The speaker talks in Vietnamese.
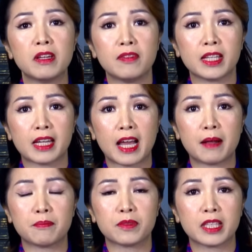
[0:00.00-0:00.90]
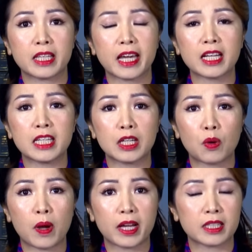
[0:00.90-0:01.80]
phía Việt Nam thì các cơ
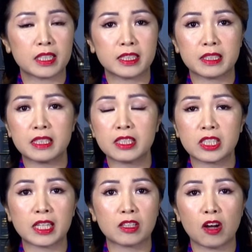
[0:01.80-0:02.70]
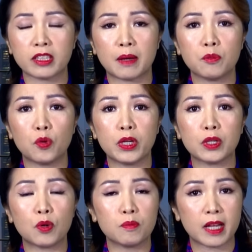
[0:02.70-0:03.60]
quan ờ, chức trách có thẩm
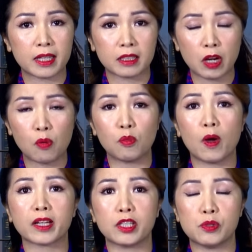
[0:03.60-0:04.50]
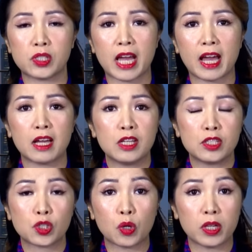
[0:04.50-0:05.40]
quyền cũng đã đồng loạt điều tra
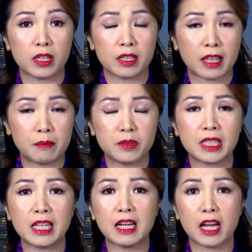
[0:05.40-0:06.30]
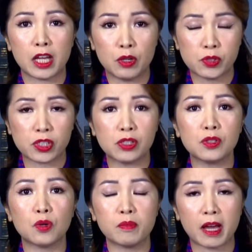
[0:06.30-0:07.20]
rồi thậm chí là hiệu
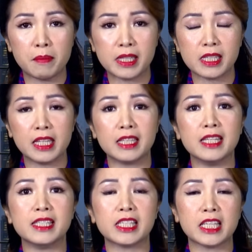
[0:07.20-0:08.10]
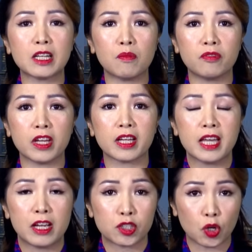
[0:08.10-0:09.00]
trưởng cũng đã bị đình chỉ công việc
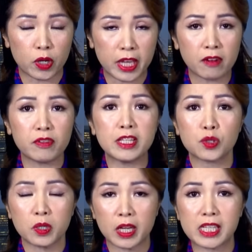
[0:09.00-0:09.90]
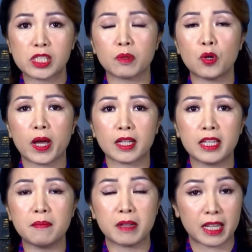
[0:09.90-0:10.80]
rồi giáo viên xuất hiện trong cái đoạn
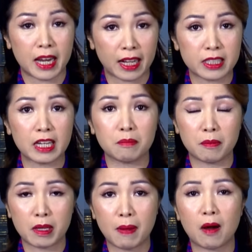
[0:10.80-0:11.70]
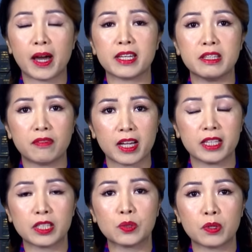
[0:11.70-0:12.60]
clip này nạn nhân mà bị bạo hành như vậy
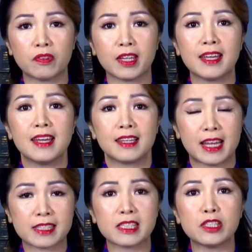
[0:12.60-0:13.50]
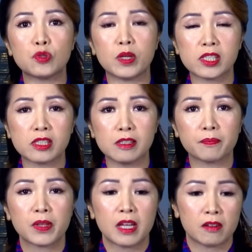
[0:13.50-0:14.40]
đó thưa quý vị đã xin chuyển trường
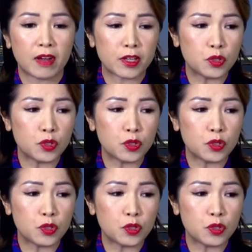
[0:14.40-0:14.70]
và